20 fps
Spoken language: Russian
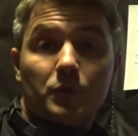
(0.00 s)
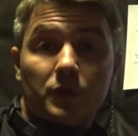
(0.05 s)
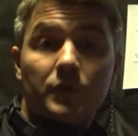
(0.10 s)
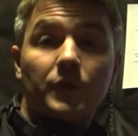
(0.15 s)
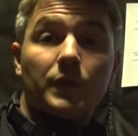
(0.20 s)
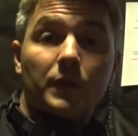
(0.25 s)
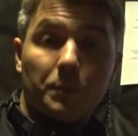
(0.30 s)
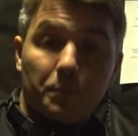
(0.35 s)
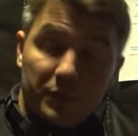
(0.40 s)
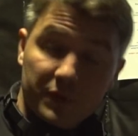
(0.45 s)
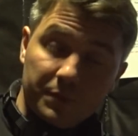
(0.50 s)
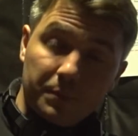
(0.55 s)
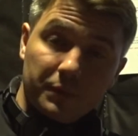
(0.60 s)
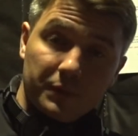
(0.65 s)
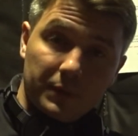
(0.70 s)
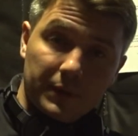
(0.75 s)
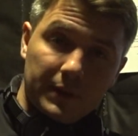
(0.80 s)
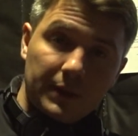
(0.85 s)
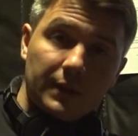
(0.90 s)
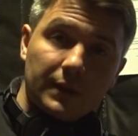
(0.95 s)
Действительно,
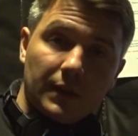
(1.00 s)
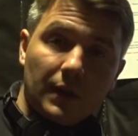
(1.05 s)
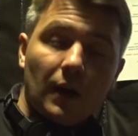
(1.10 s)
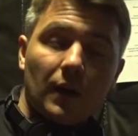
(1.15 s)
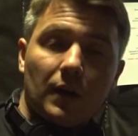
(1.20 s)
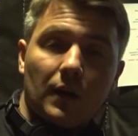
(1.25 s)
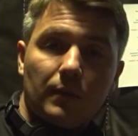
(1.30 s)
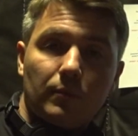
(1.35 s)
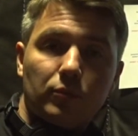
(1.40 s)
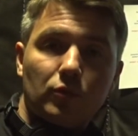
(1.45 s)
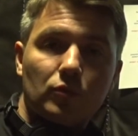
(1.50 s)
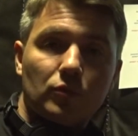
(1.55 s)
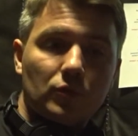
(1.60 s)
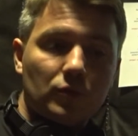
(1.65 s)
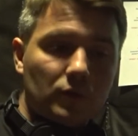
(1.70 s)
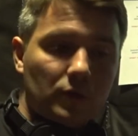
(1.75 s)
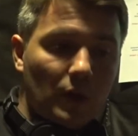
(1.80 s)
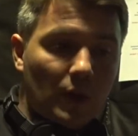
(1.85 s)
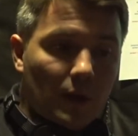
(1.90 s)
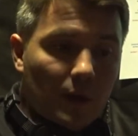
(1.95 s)
посмотрите, как
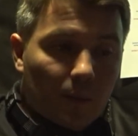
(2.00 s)
работает.